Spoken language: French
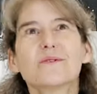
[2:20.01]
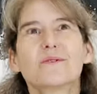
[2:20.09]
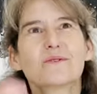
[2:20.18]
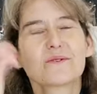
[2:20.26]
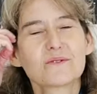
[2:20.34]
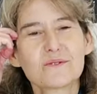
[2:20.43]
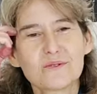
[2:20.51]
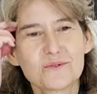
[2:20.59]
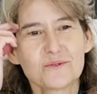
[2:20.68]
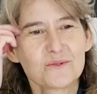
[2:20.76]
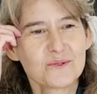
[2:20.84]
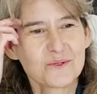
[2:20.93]

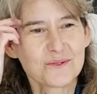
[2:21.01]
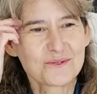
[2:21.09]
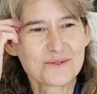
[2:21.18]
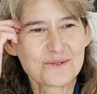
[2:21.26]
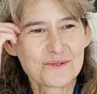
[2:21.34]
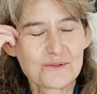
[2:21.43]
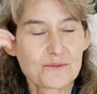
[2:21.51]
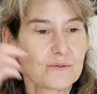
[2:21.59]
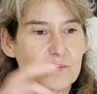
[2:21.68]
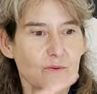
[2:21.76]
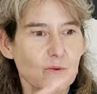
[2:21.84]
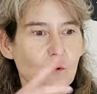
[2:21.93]
Euh, donc, euh,
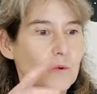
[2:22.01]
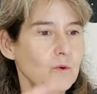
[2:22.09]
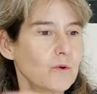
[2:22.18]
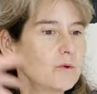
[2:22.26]
on,